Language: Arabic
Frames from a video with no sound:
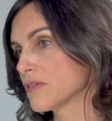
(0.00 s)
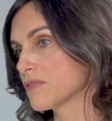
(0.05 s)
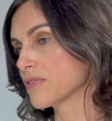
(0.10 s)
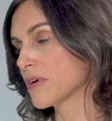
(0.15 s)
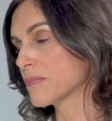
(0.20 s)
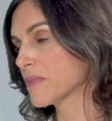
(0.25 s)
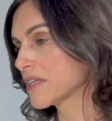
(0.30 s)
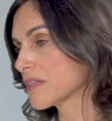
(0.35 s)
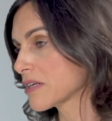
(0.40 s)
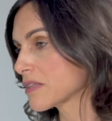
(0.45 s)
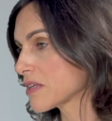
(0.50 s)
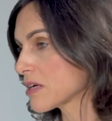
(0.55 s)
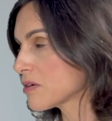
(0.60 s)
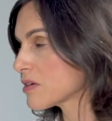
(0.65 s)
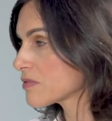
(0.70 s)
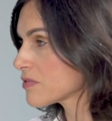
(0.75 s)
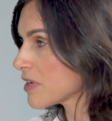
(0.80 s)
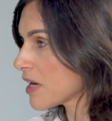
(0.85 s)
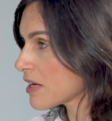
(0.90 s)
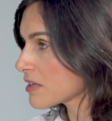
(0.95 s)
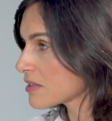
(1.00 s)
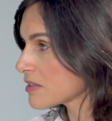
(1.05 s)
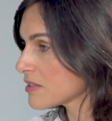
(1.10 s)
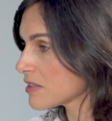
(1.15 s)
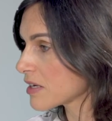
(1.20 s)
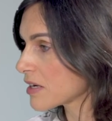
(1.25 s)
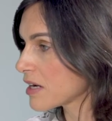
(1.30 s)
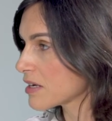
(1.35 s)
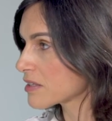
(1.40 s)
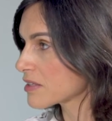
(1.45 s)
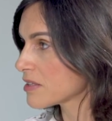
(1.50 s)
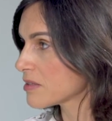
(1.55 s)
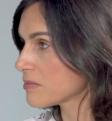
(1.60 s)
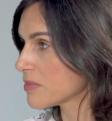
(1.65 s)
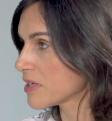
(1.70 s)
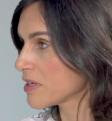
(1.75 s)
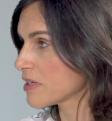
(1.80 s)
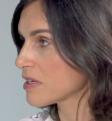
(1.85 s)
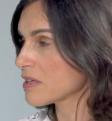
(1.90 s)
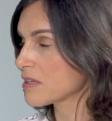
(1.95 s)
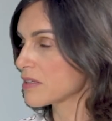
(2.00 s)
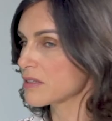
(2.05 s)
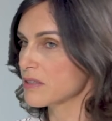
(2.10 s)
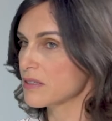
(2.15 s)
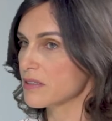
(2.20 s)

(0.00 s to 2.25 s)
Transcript: فما تطور في عدد نقاط البيع